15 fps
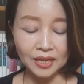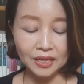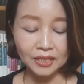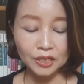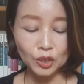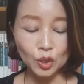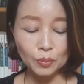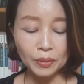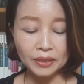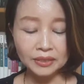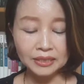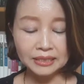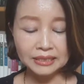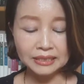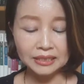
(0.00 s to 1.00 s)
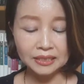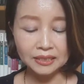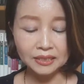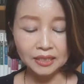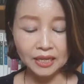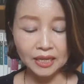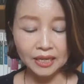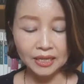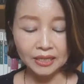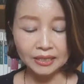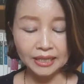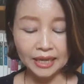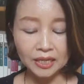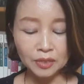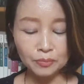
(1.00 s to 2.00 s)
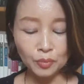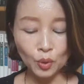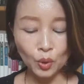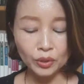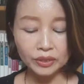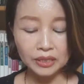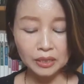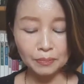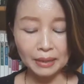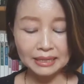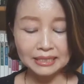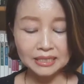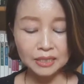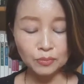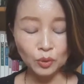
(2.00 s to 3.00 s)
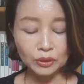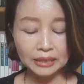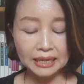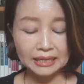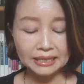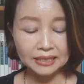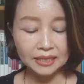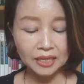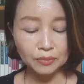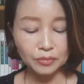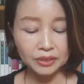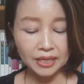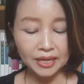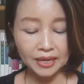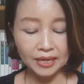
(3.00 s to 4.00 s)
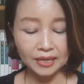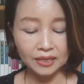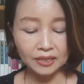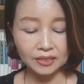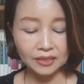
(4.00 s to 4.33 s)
그리고 펀드는 예금 보호를 받지 못하기 때문에